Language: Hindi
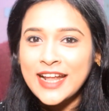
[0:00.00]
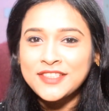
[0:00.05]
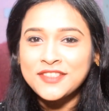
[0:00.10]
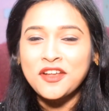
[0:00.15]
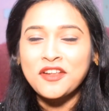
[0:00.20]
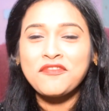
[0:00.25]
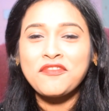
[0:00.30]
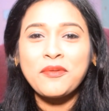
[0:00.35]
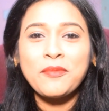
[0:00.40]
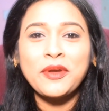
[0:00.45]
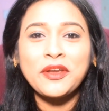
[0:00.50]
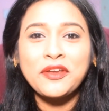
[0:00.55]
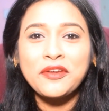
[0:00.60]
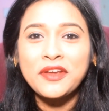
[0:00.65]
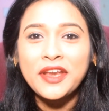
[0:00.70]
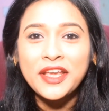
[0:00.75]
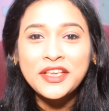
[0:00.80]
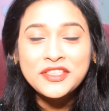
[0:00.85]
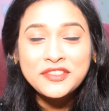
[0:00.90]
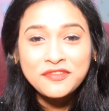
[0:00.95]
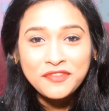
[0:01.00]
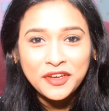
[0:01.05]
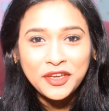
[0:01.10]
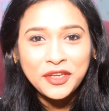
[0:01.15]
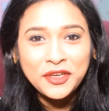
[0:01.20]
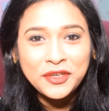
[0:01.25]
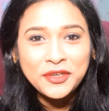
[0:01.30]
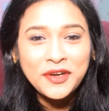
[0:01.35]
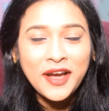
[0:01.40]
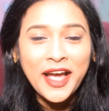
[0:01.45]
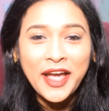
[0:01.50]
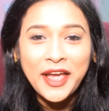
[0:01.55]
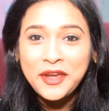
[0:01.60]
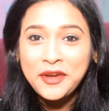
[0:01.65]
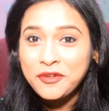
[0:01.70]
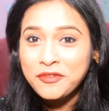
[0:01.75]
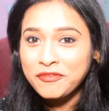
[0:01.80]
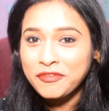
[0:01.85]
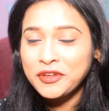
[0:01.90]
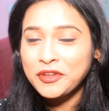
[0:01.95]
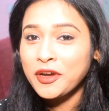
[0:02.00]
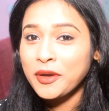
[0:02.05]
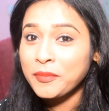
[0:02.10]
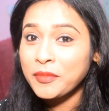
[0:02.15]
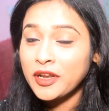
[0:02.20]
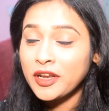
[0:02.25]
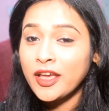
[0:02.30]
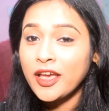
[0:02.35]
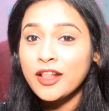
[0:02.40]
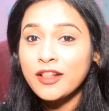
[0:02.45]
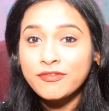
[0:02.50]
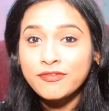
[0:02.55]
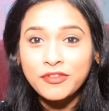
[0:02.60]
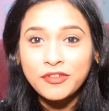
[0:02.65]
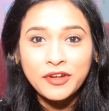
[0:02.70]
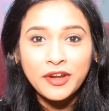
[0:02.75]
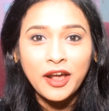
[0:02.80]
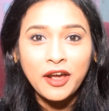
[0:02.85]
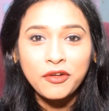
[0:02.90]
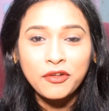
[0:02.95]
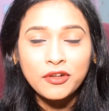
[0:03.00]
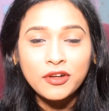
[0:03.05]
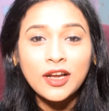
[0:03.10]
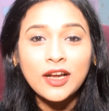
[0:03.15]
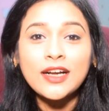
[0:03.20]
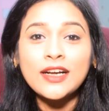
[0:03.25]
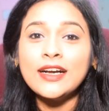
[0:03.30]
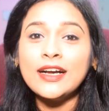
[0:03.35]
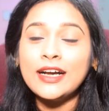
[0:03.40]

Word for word: ऑल फॉर माई टूडेज वीडियो आई होप वीडियो आपके लिए हेल्पफुल रहा होगा